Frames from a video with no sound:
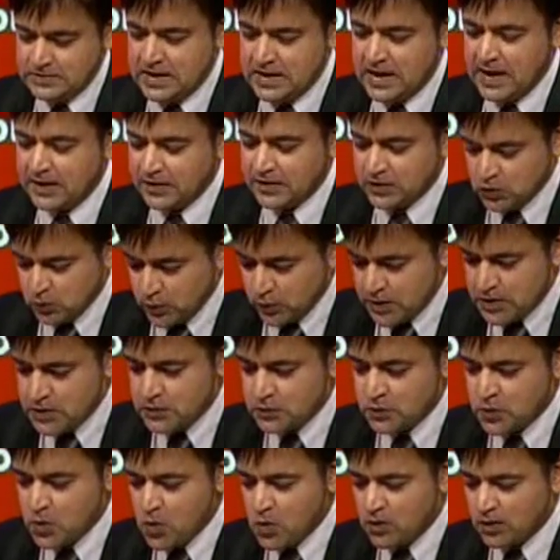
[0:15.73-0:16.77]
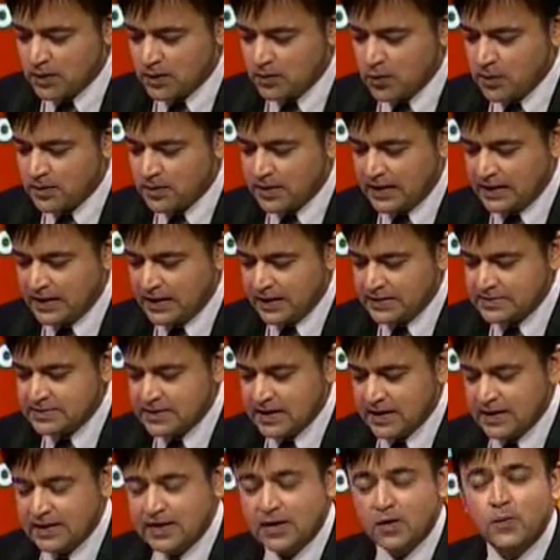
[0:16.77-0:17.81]
จากหน่วยโรคระบบการหาย
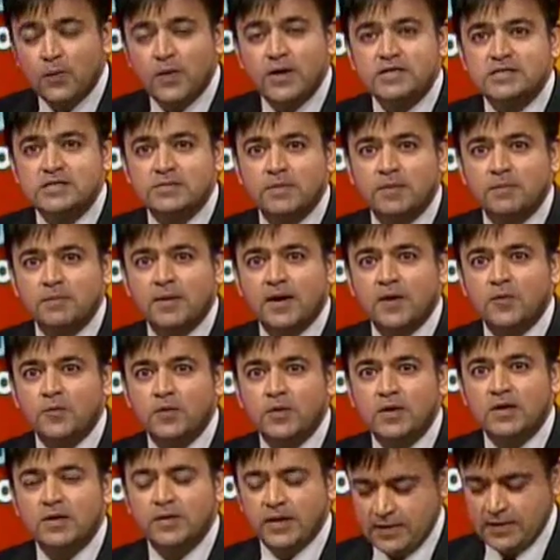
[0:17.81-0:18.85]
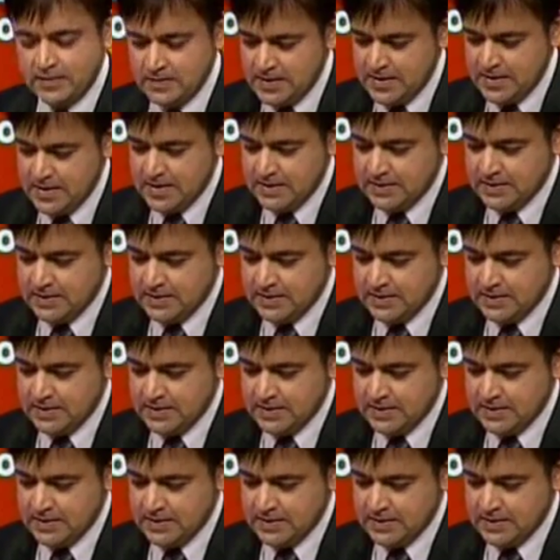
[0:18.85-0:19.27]
ใจและเวชบำบัดวิกฤต